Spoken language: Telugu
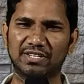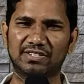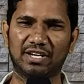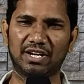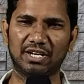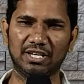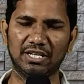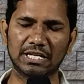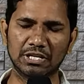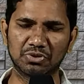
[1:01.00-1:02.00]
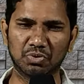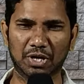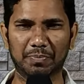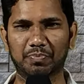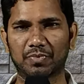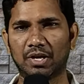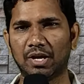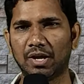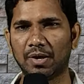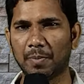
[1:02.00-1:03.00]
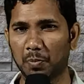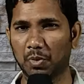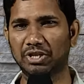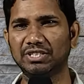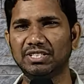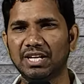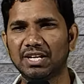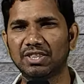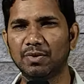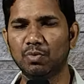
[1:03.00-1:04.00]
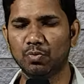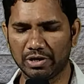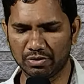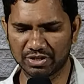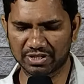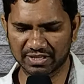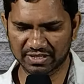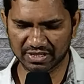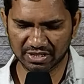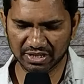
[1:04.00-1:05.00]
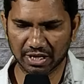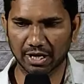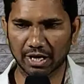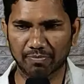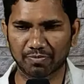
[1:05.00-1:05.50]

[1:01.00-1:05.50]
చేశాడని తెలుసుకున్నాం మొదటి దినాన్న దేవుడు వెలుగును చేసినట్టుగానే